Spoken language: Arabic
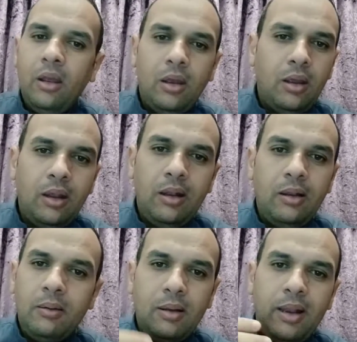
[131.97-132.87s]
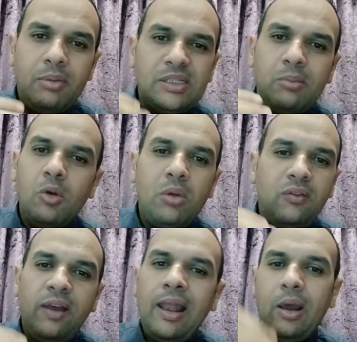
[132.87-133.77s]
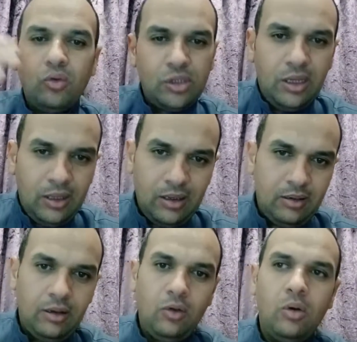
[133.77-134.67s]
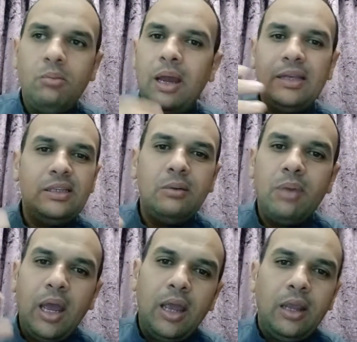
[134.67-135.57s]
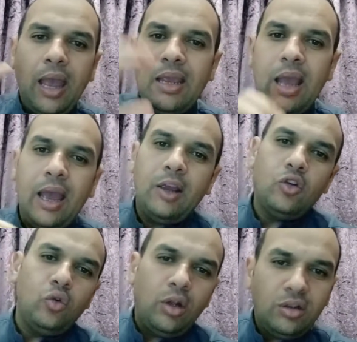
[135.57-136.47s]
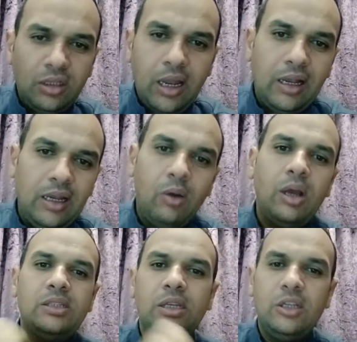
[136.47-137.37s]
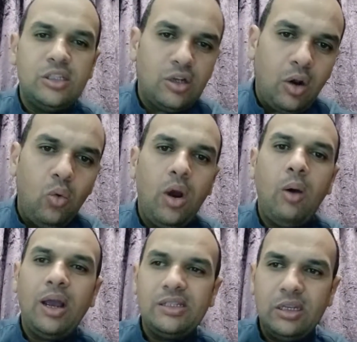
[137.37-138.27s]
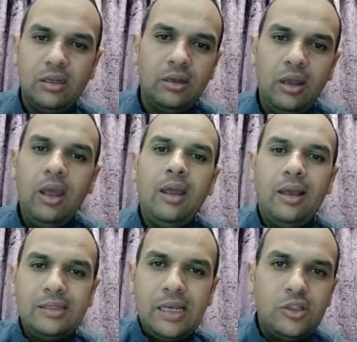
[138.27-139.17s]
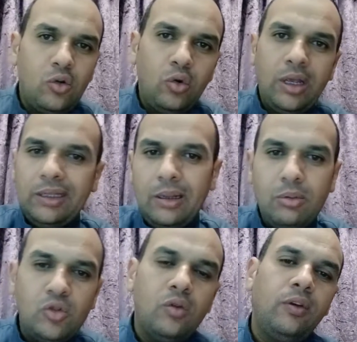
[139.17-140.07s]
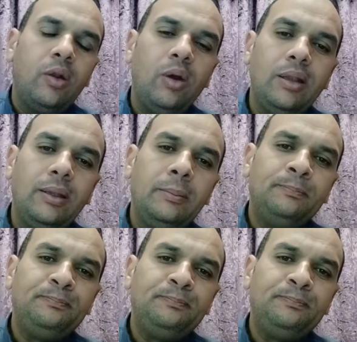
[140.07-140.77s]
آه، اللي انا بسميهم الفهلوجيه اللي هم عايزين بقى اي حاجه ينطين عليها وعايزين يسرقوها وعايزين زي السلوكيات اللي بنشوفها دلوقتي